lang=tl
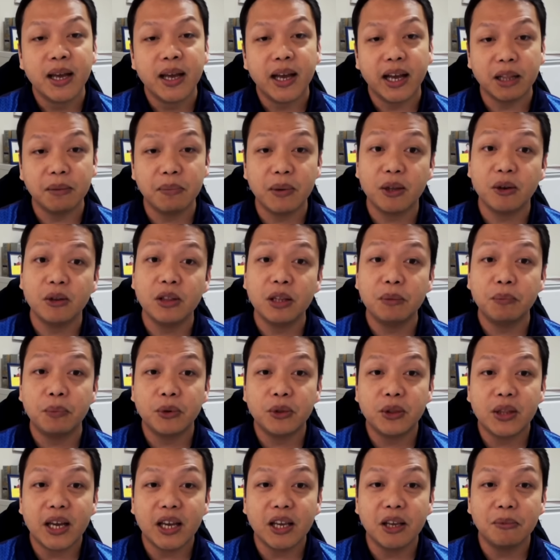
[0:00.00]
At meron din po
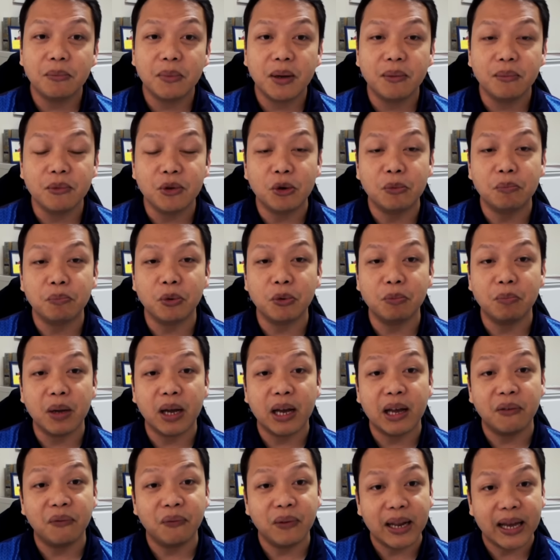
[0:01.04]
tayo, ma'am, yung pong
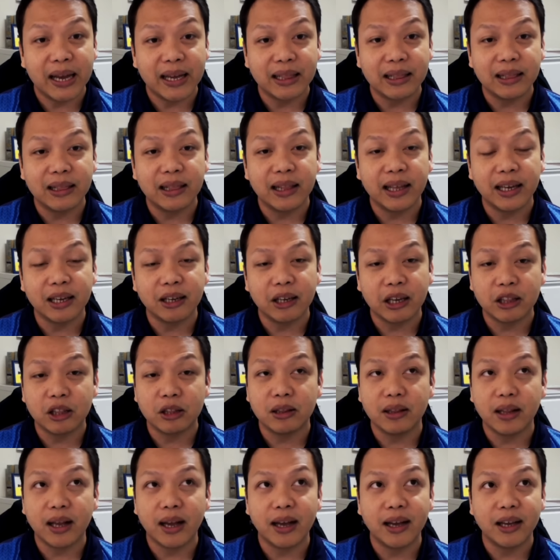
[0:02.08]
mga flat like it,
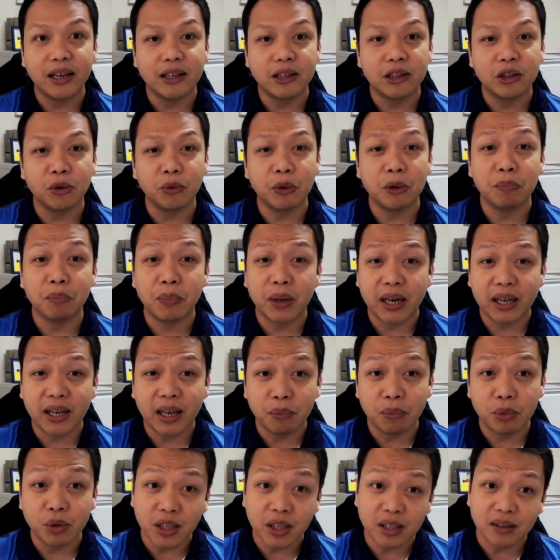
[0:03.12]
uh, ito yung Barangay
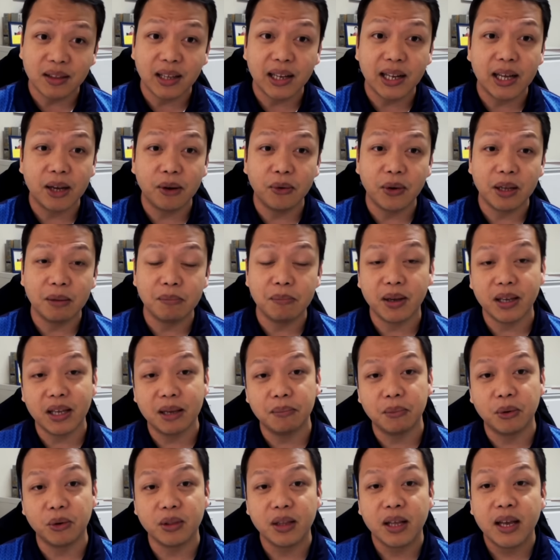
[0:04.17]
Munting Dilaw and
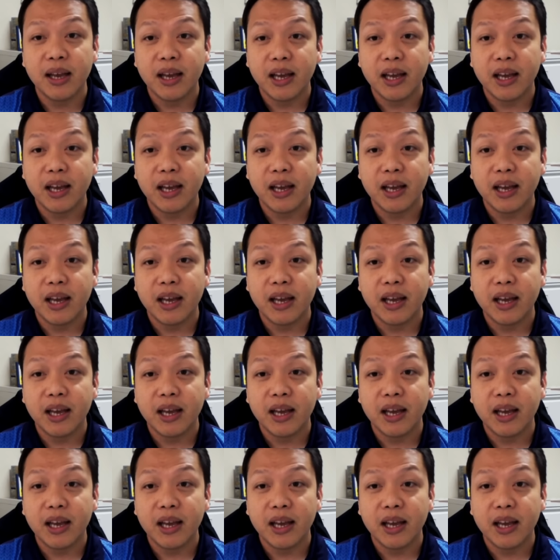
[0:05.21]
Mayamot.